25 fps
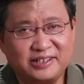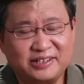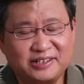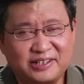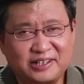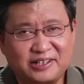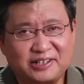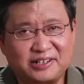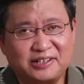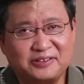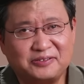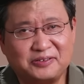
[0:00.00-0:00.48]

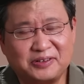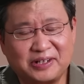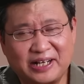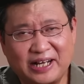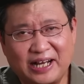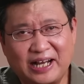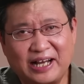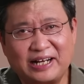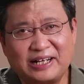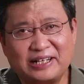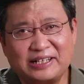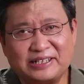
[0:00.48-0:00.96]
但是呢，我
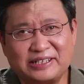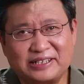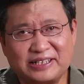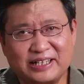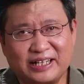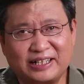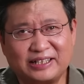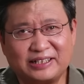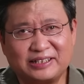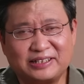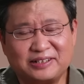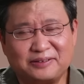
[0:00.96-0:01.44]
看了一
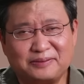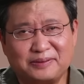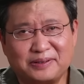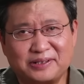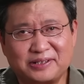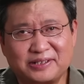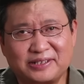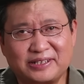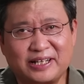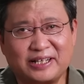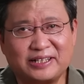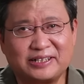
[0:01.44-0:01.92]
下，特别
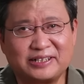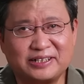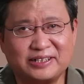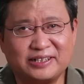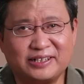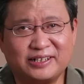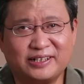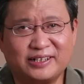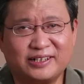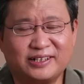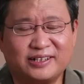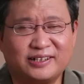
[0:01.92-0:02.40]
是在这
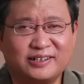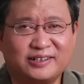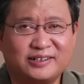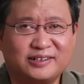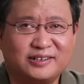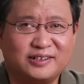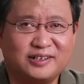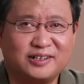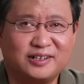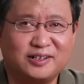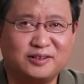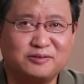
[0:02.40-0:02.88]
个
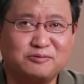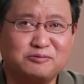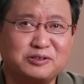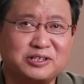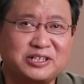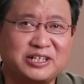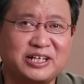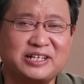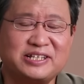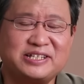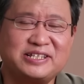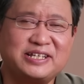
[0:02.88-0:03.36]
俄乌
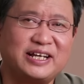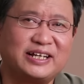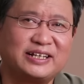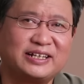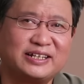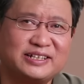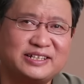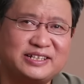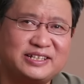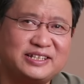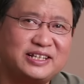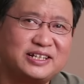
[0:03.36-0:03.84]
前线
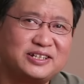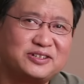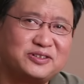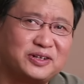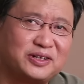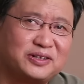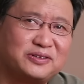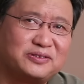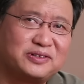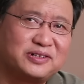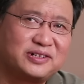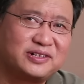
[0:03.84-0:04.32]
呢，今天
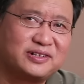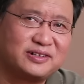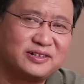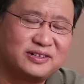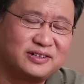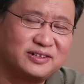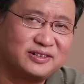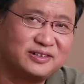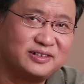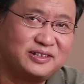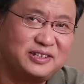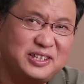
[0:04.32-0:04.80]
全都
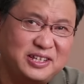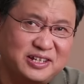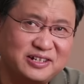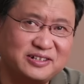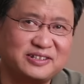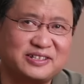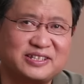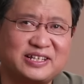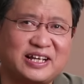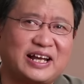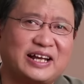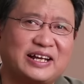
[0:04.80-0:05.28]
是
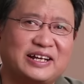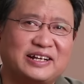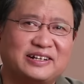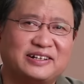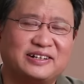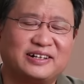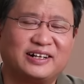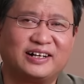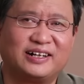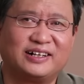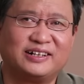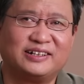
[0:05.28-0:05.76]
硬菜
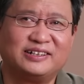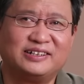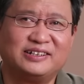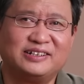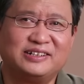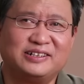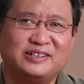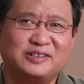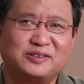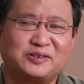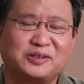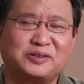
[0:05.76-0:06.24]
啊，
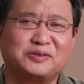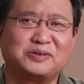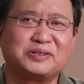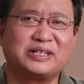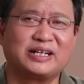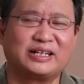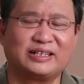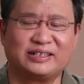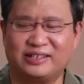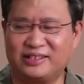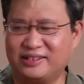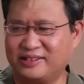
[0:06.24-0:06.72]
所以我
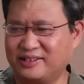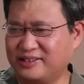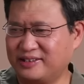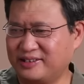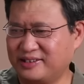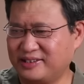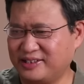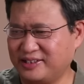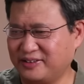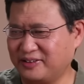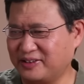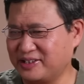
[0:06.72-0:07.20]
想呢，
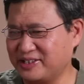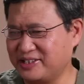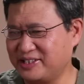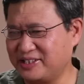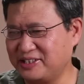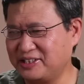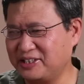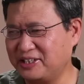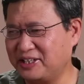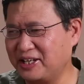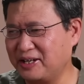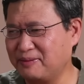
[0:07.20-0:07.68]
尽管
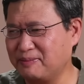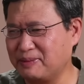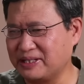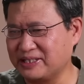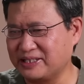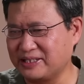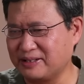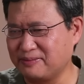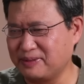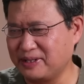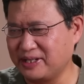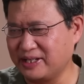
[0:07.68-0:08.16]
星期天嘛，
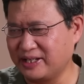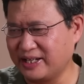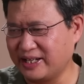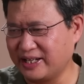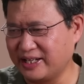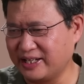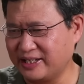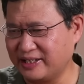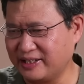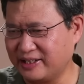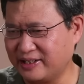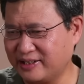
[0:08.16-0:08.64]
咱们也
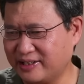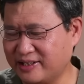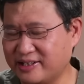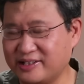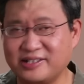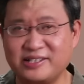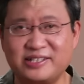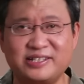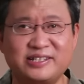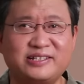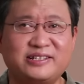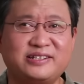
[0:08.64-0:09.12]
来
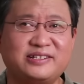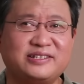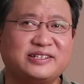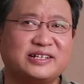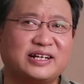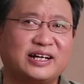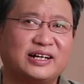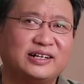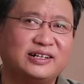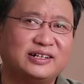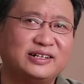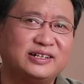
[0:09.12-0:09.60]
更新一
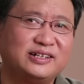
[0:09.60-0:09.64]
下。